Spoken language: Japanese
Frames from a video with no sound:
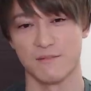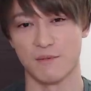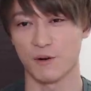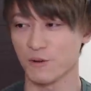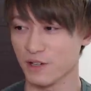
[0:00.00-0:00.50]

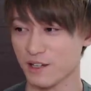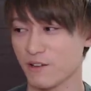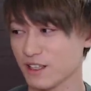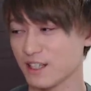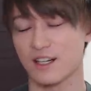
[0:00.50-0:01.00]
まあこの辺
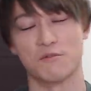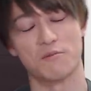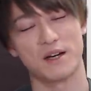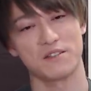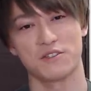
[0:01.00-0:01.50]
はなんかもう
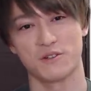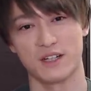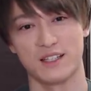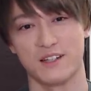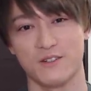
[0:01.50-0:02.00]
毎年言わ
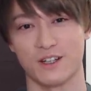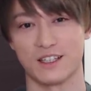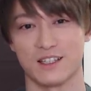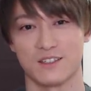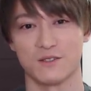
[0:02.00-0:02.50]
れてるような
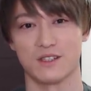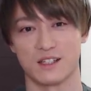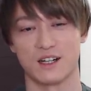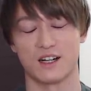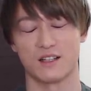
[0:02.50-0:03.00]
気がするんです
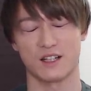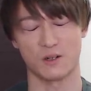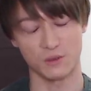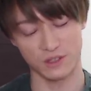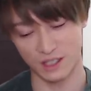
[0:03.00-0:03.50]
が、なんか
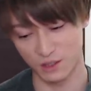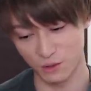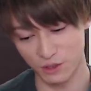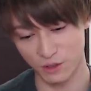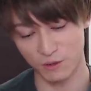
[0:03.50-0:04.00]
今年はそ
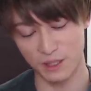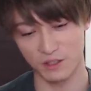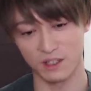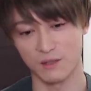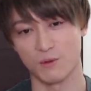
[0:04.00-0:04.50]
ういう
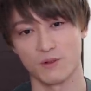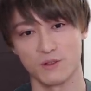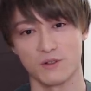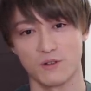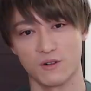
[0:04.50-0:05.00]
コメントがね、僕
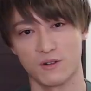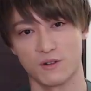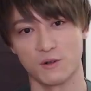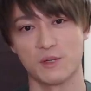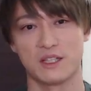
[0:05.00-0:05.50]
の
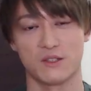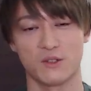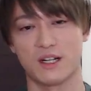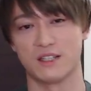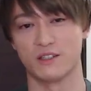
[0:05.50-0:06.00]

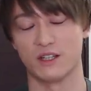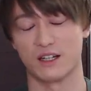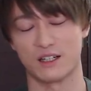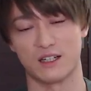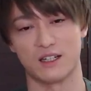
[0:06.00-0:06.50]
コメント欄にはな
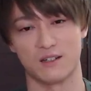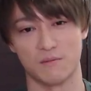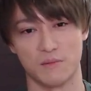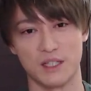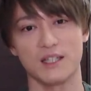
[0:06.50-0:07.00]
んか
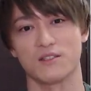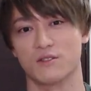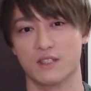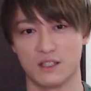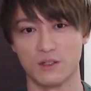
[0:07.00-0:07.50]
目立
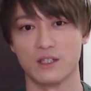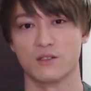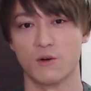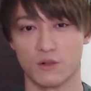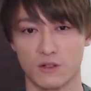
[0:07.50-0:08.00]
つんですよね、
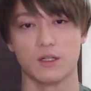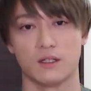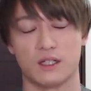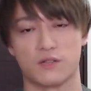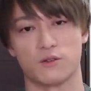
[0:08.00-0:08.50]
すごく。
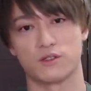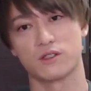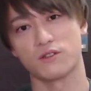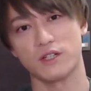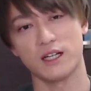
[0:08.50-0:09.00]
で、その
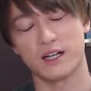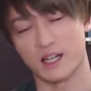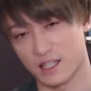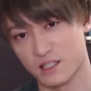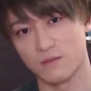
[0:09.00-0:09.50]
作りが
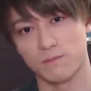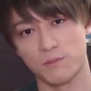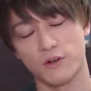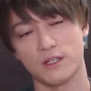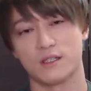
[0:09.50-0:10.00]
安っ
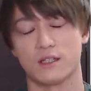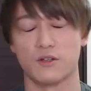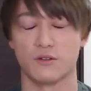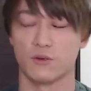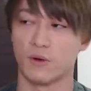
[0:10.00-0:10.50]
ぽいって
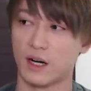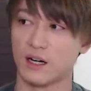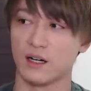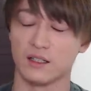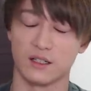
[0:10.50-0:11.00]
いうの
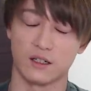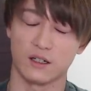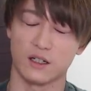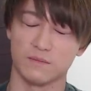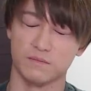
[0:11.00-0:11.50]
は、なん
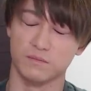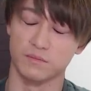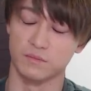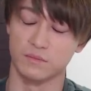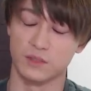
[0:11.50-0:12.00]
か、う
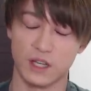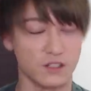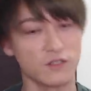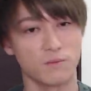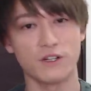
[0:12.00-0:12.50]
ん、
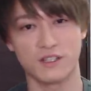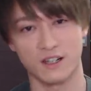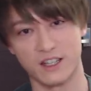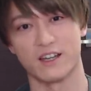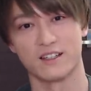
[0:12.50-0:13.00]
安っぽいですかね。